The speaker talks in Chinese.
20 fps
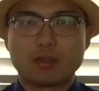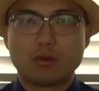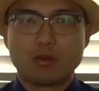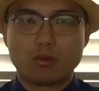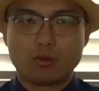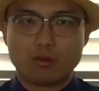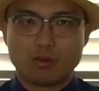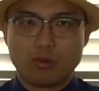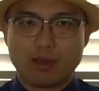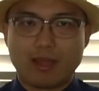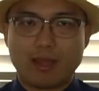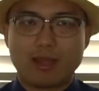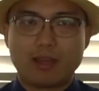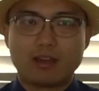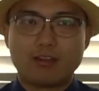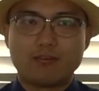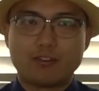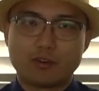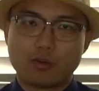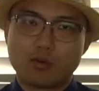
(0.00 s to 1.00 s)
的混乱
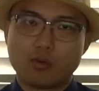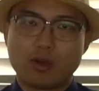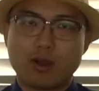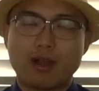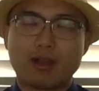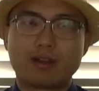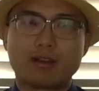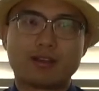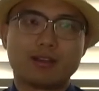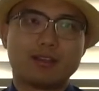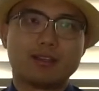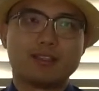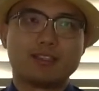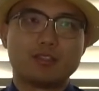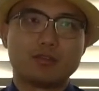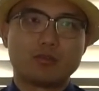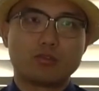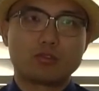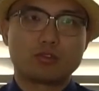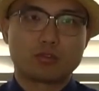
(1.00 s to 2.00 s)
和疯狂，
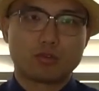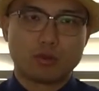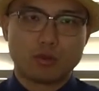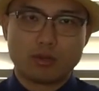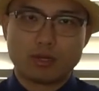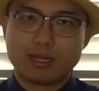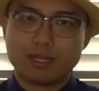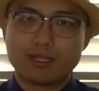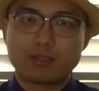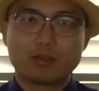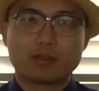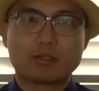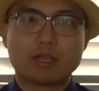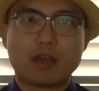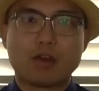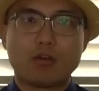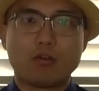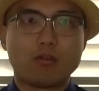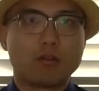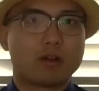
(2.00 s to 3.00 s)
几乎所有人都在
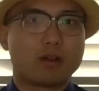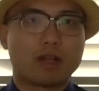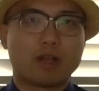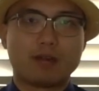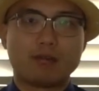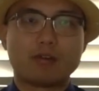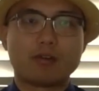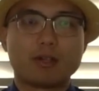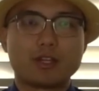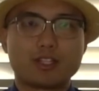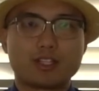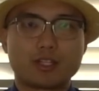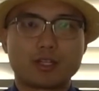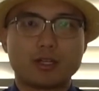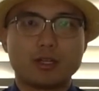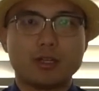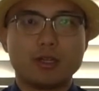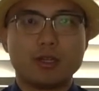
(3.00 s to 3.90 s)
over leverage，